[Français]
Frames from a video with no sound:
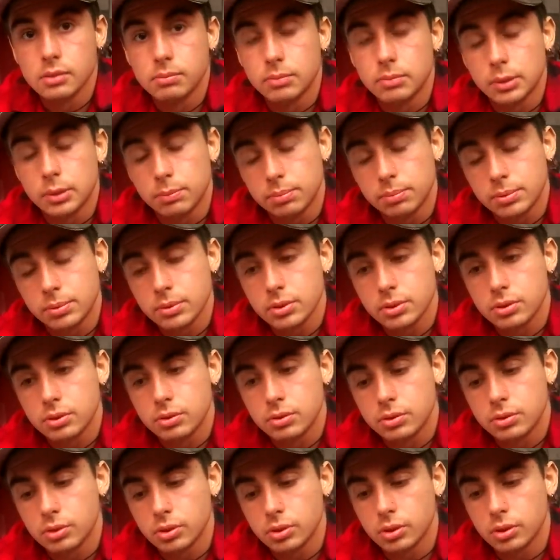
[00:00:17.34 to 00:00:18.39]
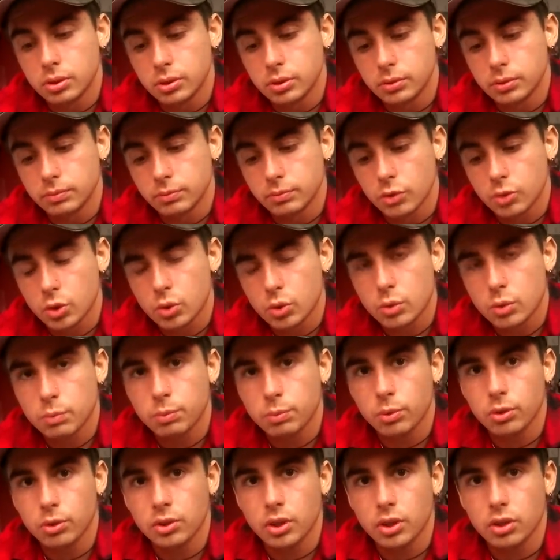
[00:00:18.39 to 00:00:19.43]
mais plus d'une euh,
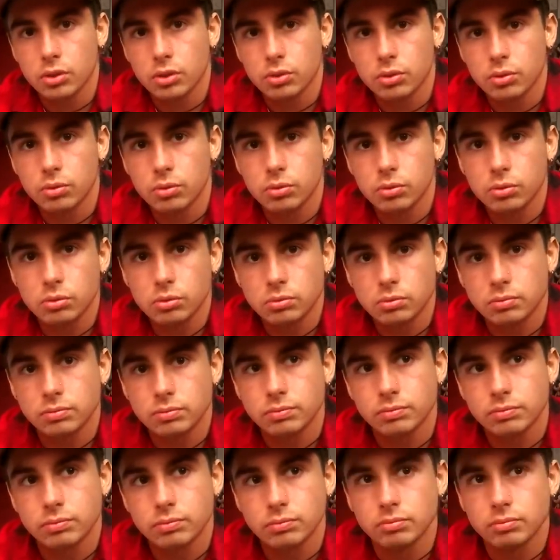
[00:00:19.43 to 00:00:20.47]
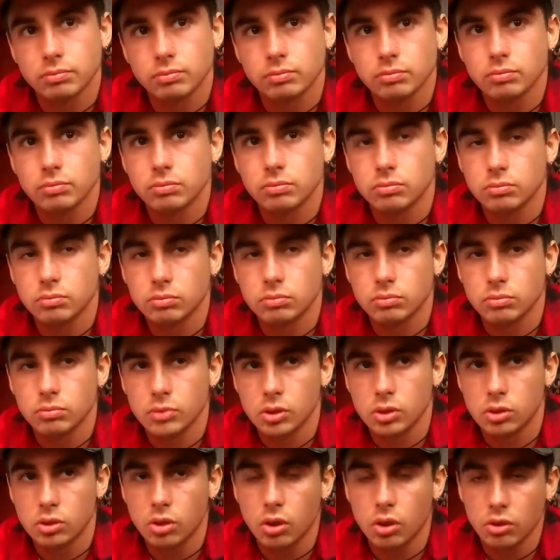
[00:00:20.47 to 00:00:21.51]
compensation
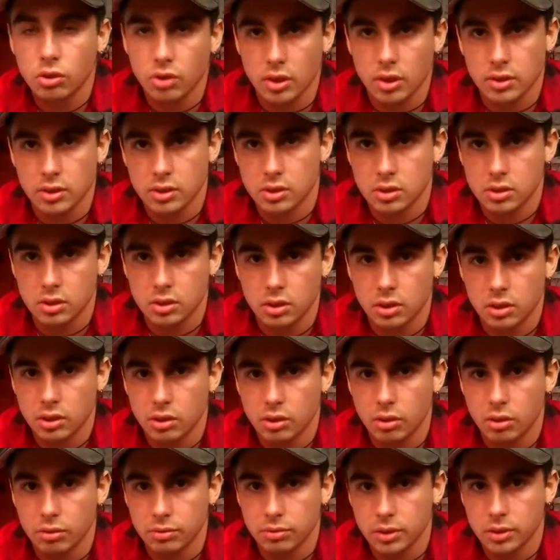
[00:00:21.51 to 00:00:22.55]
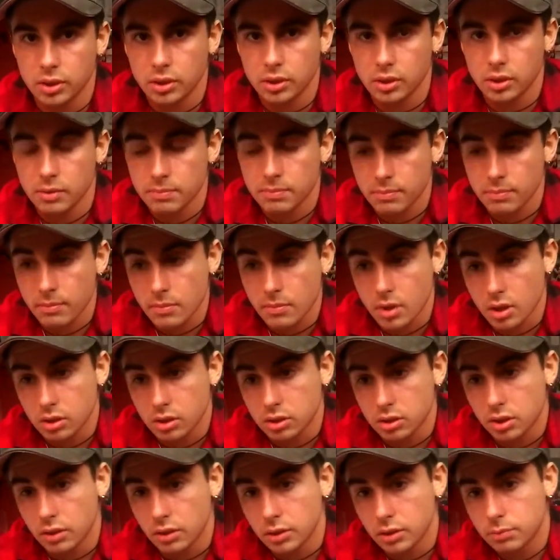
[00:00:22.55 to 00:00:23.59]
dans un style en fait.
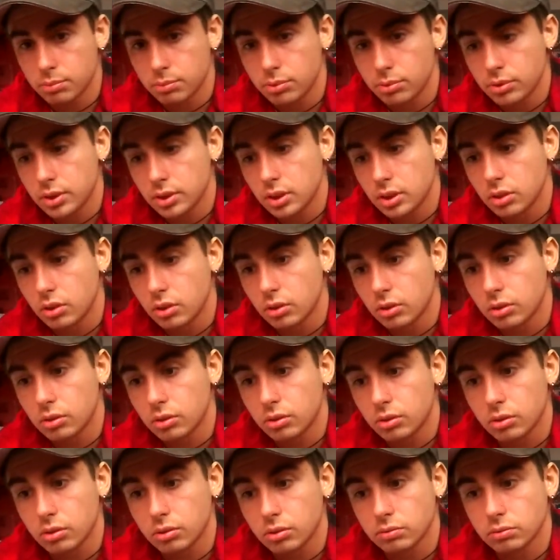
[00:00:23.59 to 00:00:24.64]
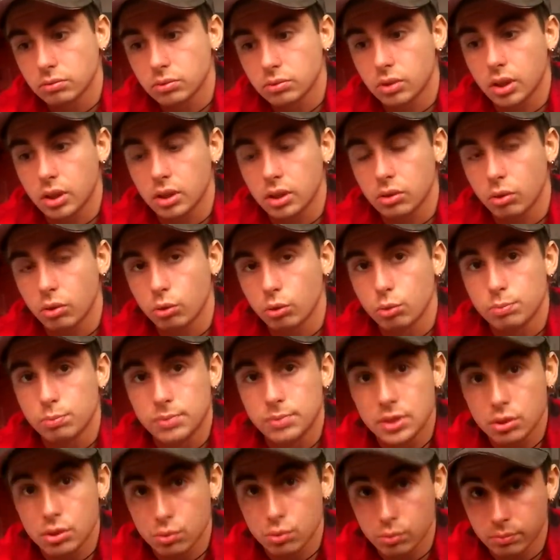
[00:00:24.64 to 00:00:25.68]
Ça va être plus dans, voilà, dans le
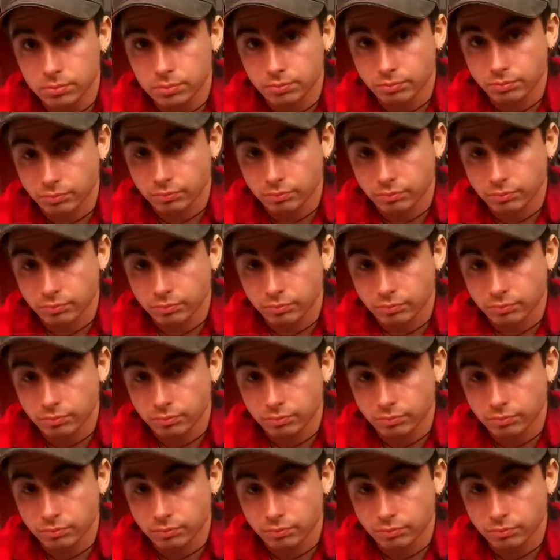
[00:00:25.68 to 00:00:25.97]
bijou,